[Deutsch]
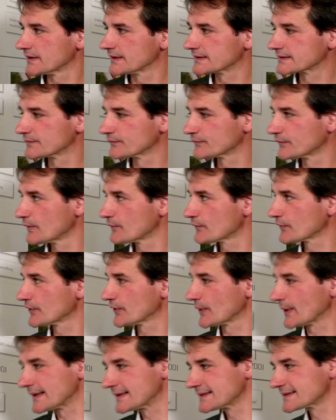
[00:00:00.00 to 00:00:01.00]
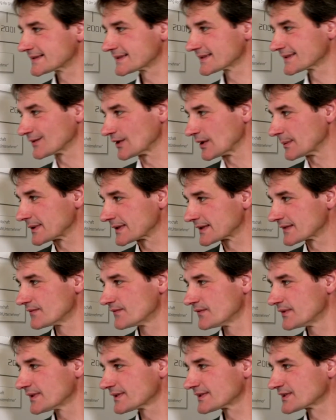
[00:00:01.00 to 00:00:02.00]
1995
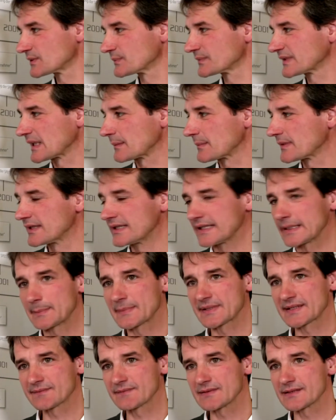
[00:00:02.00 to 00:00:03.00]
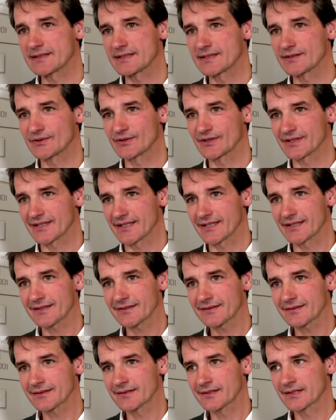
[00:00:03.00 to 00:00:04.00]
arbeiten wir zum Thema Lebensqualität durch
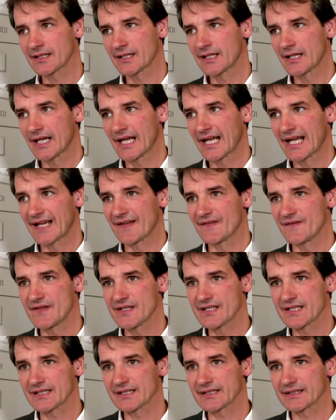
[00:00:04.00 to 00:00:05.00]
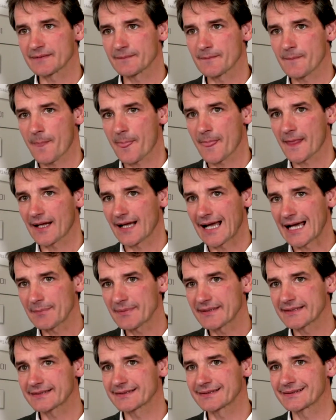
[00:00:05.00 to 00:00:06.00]
Nähe. Wir
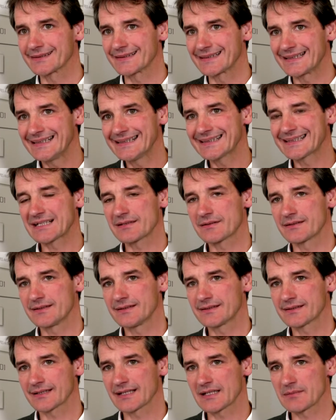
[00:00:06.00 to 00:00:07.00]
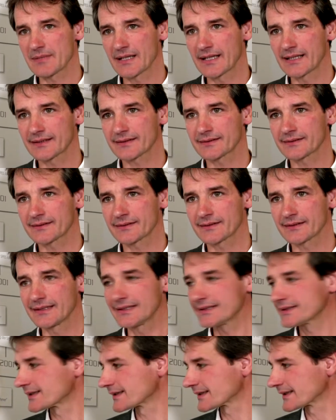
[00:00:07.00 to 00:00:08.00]
arbeiten in, in den Gemeinden,
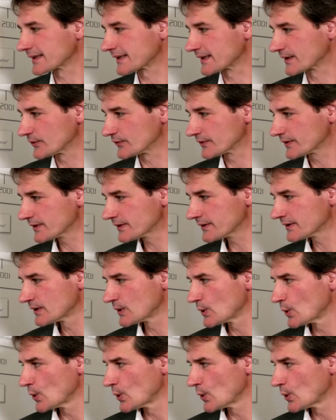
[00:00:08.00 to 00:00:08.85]
in den Regionen.